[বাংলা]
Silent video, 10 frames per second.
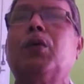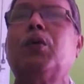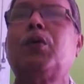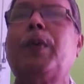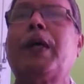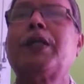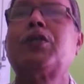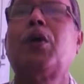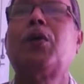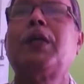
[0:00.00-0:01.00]
উটপাখি
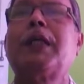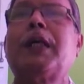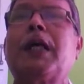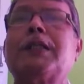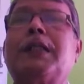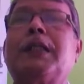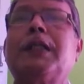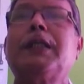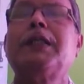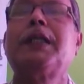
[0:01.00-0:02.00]
সকলের কাছ
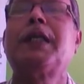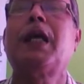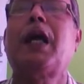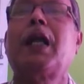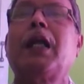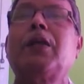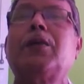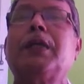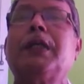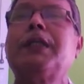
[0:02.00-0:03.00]
থেকে নিজেকে আড়াল
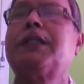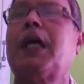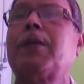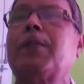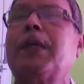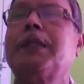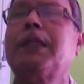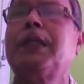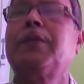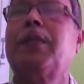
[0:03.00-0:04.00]
করে
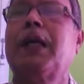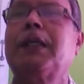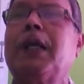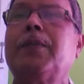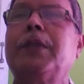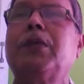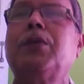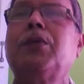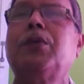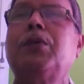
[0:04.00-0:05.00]
চারপাশের বাধা
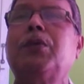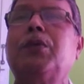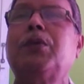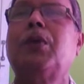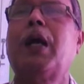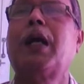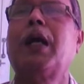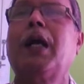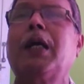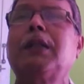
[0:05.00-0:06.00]
বিঘ্ন দুঃখ
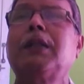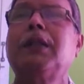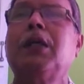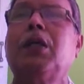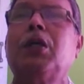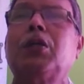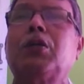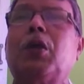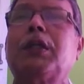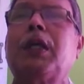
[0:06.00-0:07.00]
আঘাত
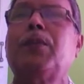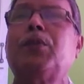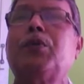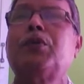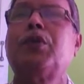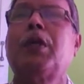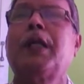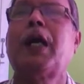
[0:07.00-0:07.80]
তথা মরুঝড়ের